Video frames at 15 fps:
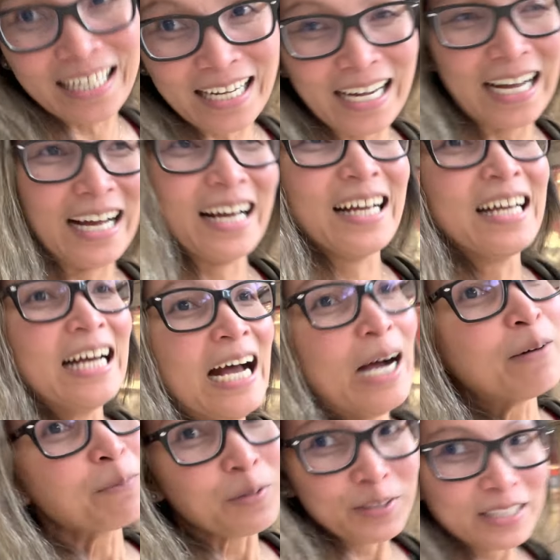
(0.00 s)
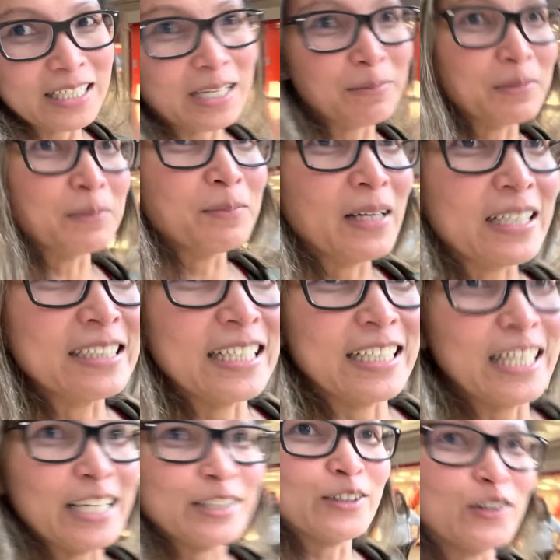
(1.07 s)
ka, pwede ka mag-vlog ng
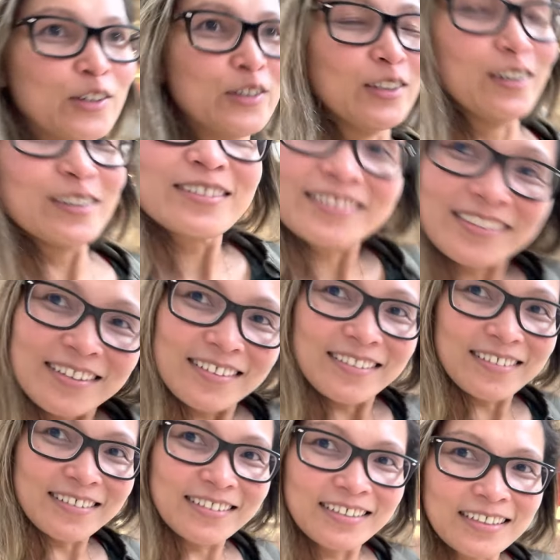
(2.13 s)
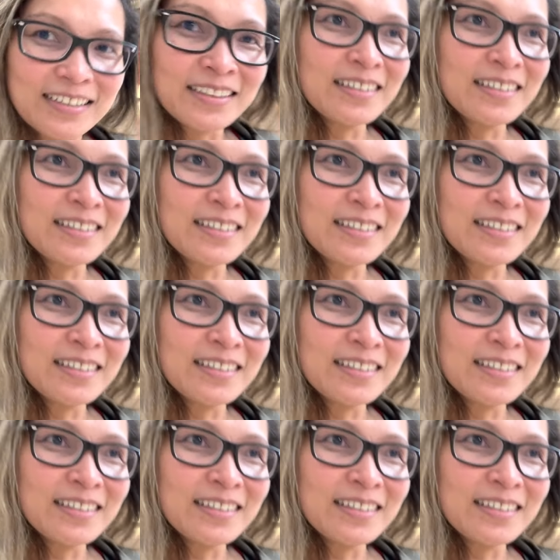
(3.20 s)
ganon, luto.